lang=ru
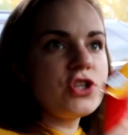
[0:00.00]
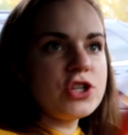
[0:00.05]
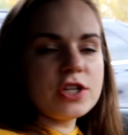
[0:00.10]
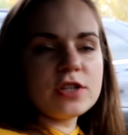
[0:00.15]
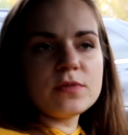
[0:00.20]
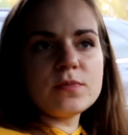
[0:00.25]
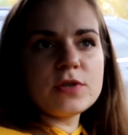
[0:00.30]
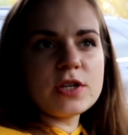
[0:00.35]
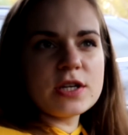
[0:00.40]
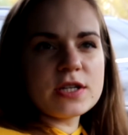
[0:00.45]

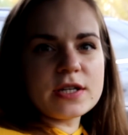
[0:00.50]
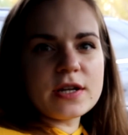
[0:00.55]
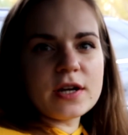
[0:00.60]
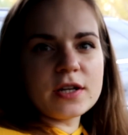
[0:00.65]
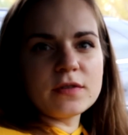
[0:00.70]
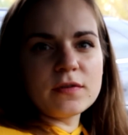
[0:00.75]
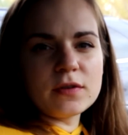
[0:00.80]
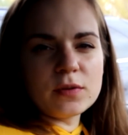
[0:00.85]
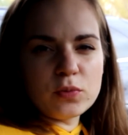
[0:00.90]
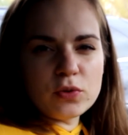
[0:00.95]
Чикен меня
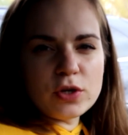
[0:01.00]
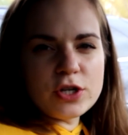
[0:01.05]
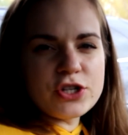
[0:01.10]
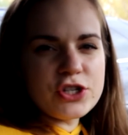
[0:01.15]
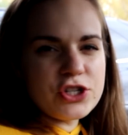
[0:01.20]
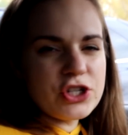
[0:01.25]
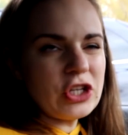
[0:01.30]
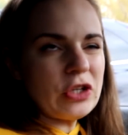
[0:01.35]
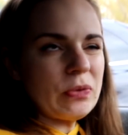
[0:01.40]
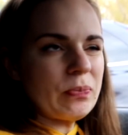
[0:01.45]
зарадовал
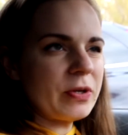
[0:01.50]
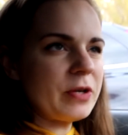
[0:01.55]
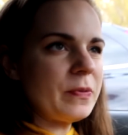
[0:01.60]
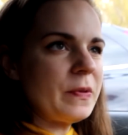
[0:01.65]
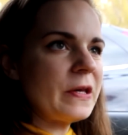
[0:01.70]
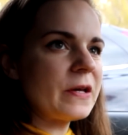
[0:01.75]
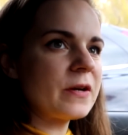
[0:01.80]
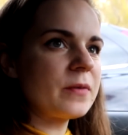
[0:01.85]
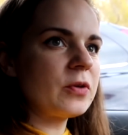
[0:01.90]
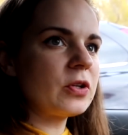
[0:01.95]
больше, чикин
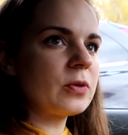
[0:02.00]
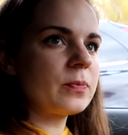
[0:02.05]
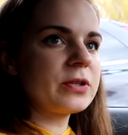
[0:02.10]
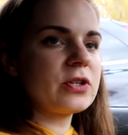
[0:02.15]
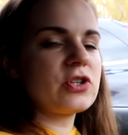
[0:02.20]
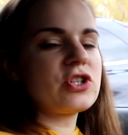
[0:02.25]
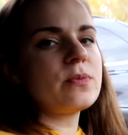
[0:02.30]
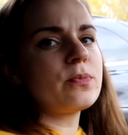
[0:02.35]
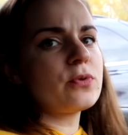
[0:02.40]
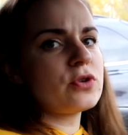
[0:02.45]
премьер именно,
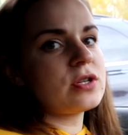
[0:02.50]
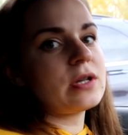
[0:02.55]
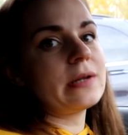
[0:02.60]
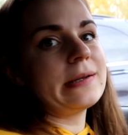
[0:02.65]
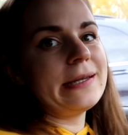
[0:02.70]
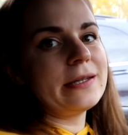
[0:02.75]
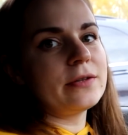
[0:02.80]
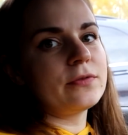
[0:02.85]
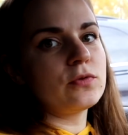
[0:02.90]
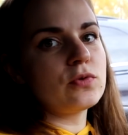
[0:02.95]
потому что там просто
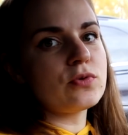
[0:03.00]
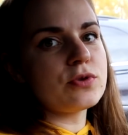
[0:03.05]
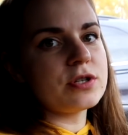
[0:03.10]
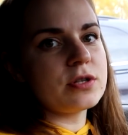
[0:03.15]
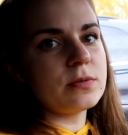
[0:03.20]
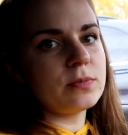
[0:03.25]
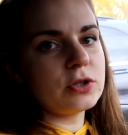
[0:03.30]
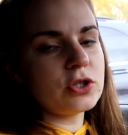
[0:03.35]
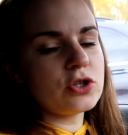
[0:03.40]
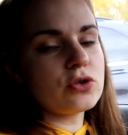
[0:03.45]
котлеты
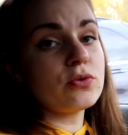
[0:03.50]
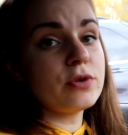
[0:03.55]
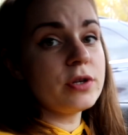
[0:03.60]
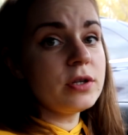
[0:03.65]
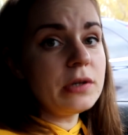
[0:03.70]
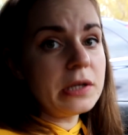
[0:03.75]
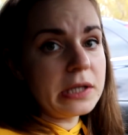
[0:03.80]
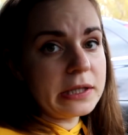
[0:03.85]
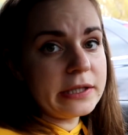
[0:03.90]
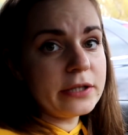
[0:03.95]
вкусные, потому что
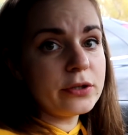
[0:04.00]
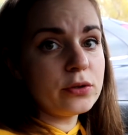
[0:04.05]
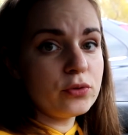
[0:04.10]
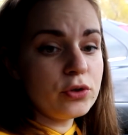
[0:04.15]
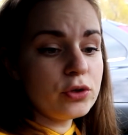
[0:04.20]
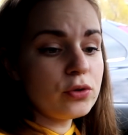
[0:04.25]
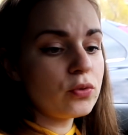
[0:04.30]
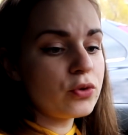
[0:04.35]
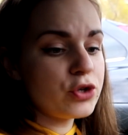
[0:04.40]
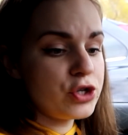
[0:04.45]
куриные котлеты у
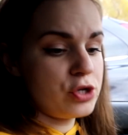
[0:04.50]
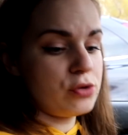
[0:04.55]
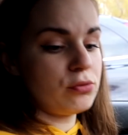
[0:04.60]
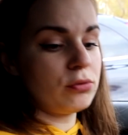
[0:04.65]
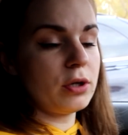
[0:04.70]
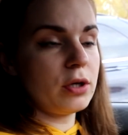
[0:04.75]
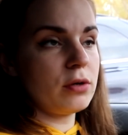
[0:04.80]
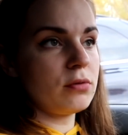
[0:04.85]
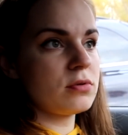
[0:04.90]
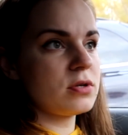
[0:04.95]
них очень
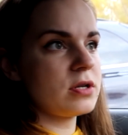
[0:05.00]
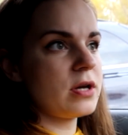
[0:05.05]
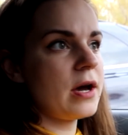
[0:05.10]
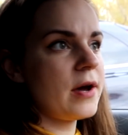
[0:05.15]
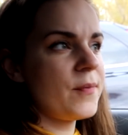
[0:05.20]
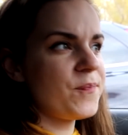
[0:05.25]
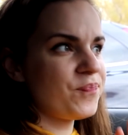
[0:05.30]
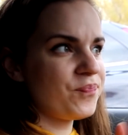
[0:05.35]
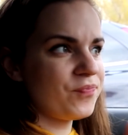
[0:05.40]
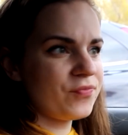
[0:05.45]
удаются,
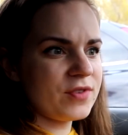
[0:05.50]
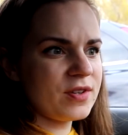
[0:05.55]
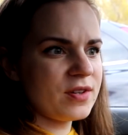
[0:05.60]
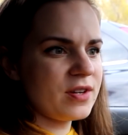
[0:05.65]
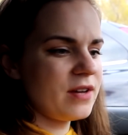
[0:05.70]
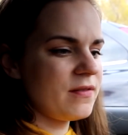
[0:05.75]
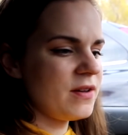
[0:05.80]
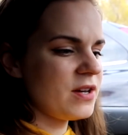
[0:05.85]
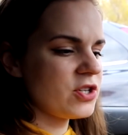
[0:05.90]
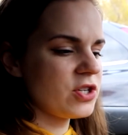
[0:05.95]
а
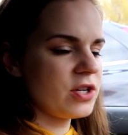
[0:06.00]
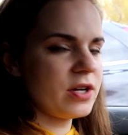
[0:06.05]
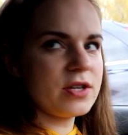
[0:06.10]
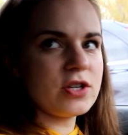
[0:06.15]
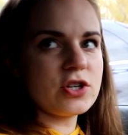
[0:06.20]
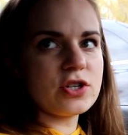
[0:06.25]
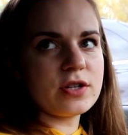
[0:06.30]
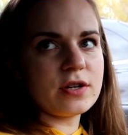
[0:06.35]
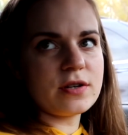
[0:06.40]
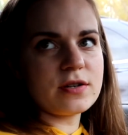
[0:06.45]
говяжий,
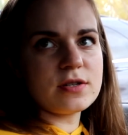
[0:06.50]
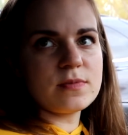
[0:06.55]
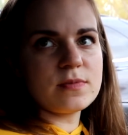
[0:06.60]
конечно, так.